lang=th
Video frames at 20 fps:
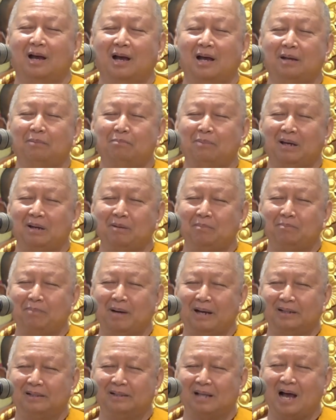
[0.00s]
ให้เป็น
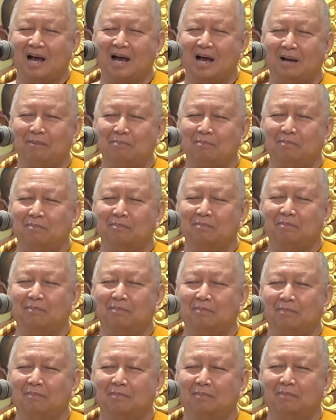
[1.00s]
ไปตาม
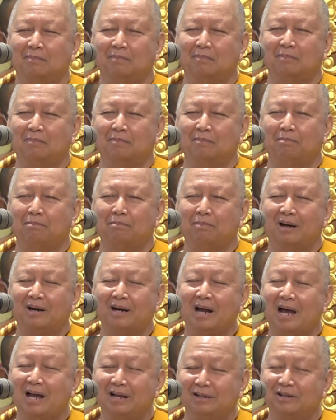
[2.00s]
พระ
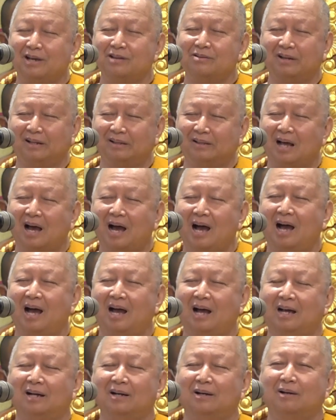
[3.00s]
ราชศรัทธา
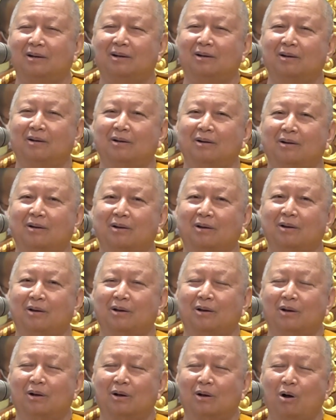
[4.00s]

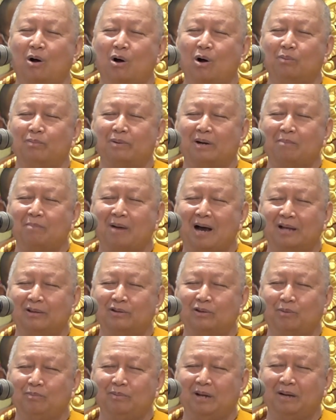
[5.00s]
ของพระบาท
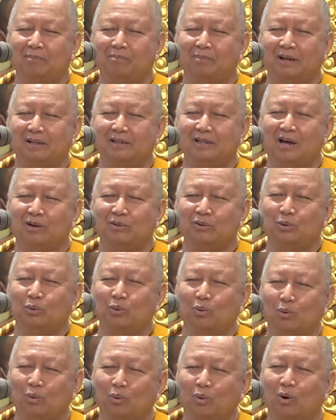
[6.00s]
สมเด็จพระเจ้าอ
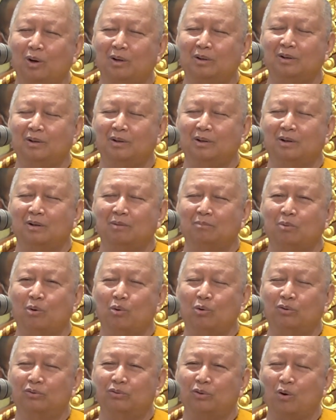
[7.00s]
ยู่หัว
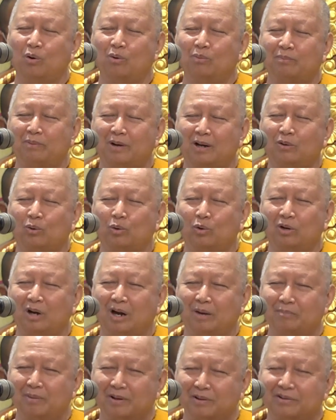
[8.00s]
ผู้ทรงพระคุณ
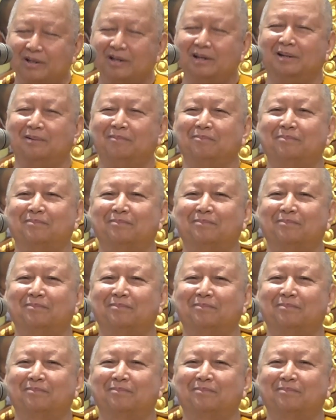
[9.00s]
อันประเสริฐ